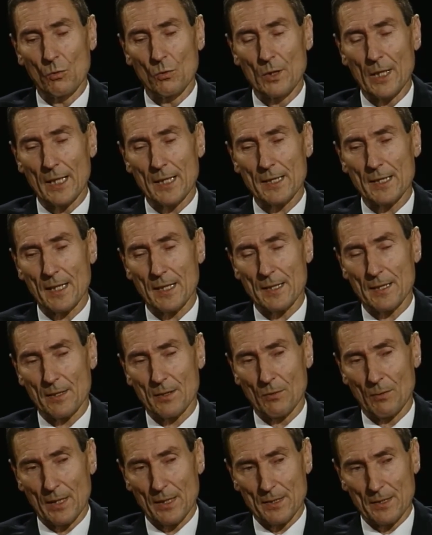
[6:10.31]
nas ta
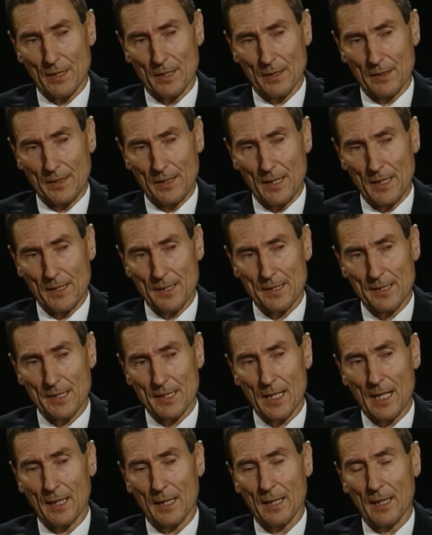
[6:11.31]
sytuacja nie jest
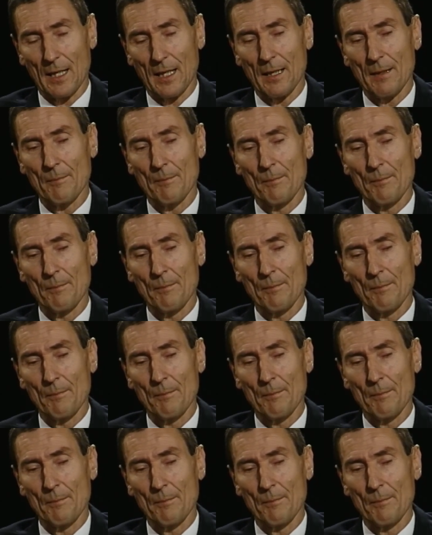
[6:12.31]
taka,